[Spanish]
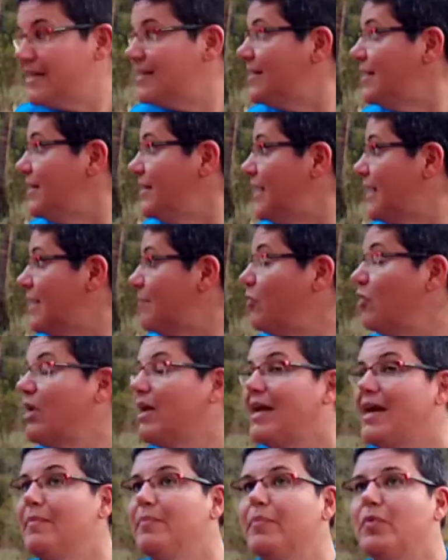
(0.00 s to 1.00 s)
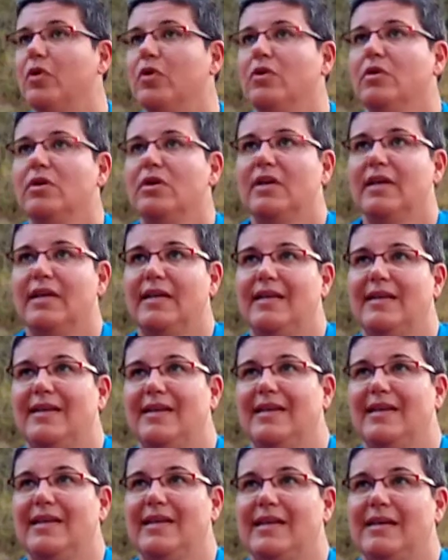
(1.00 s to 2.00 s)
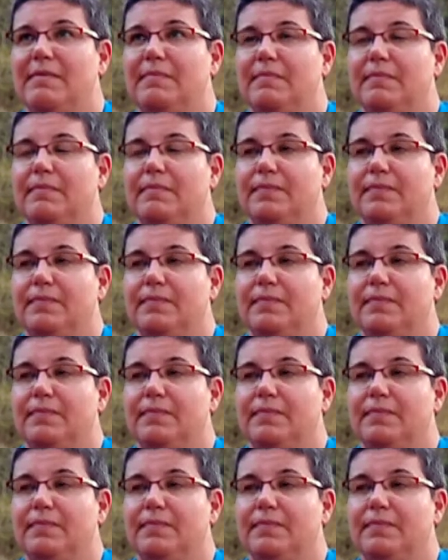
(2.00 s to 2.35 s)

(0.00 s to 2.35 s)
te diré que, por ejemplo, eh,